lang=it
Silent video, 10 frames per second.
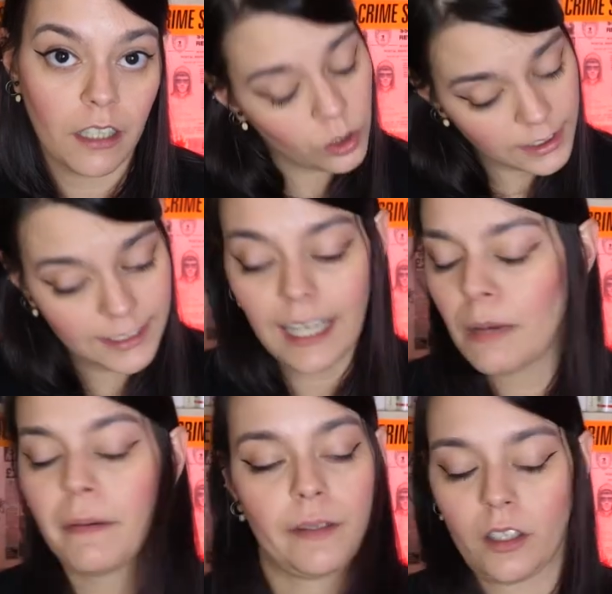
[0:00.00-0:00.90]
ossia la
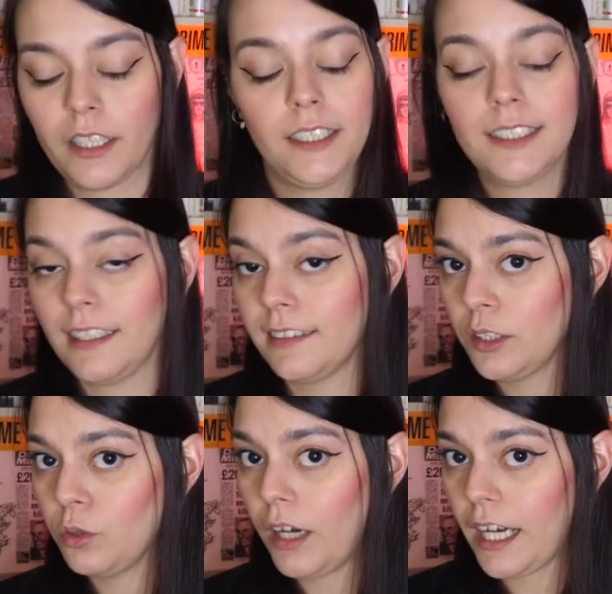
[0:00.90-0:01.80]
parrocchia di
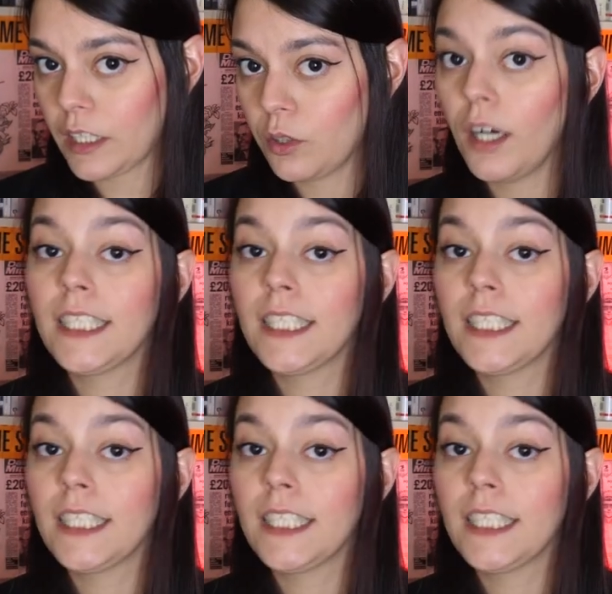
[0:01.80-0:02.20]
Sant'Edoardo